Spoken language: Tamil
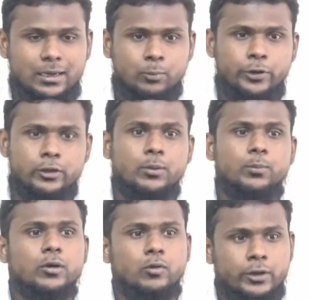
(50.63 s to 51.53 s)
நம்முடைய
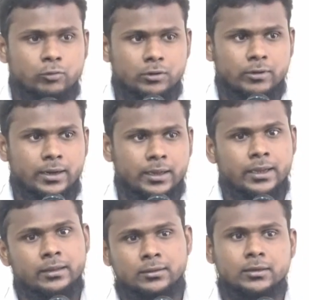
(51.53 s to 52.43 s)
தொப்புள் கொடி உறவான
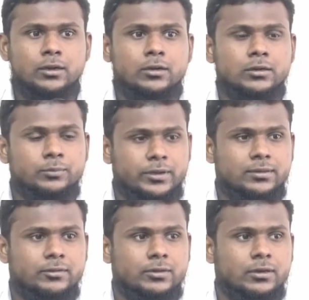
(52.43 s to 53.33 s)
இந்துக்களுக்கும்
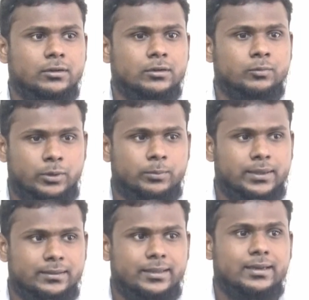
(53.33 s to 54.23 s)
கிறிஸ்தவர்களுக்கும் ரொம்ப
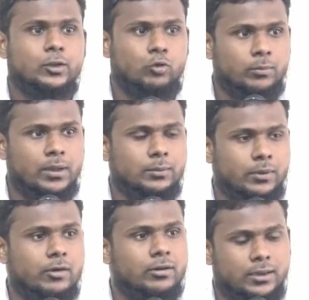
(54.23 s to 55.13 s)
சிறந்த ஒரு
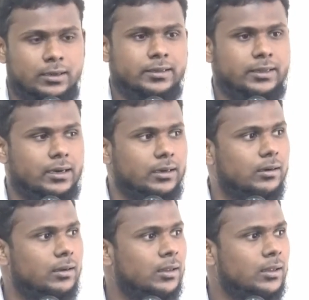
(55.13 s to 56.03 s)
மாதமாக அவர்கள் கருதுகிறார்கள்